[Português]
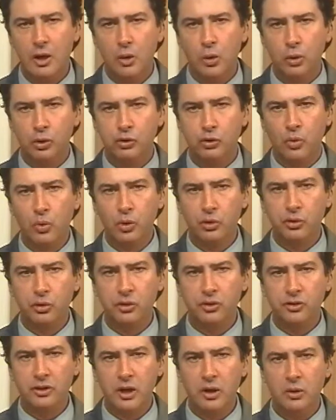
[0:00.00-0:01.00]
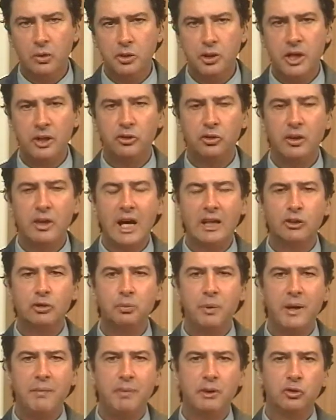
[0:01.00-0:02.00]
Os cursos são direcionados
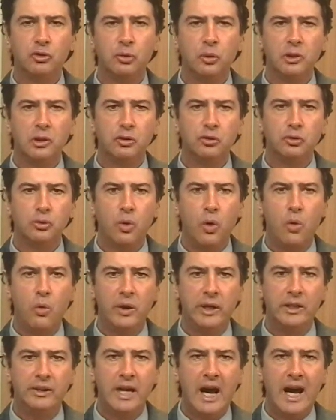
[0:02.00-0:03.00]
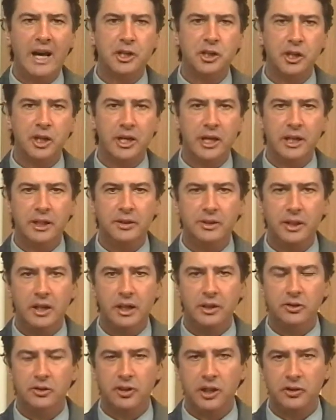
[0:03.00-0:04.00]
para pessoas com idade
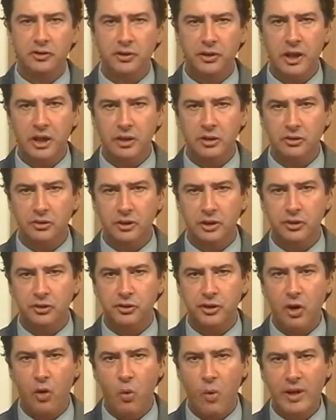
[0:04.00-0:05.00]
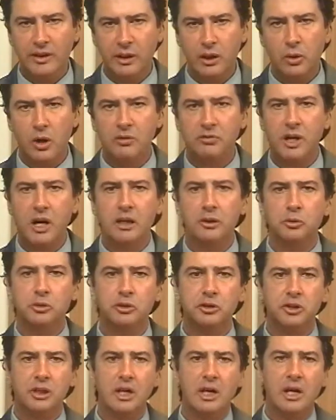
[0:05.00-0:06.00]
entre 16 e 59
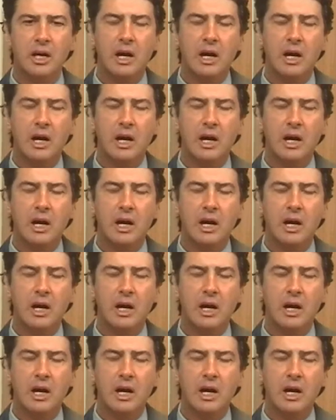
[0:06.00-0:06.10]
anos.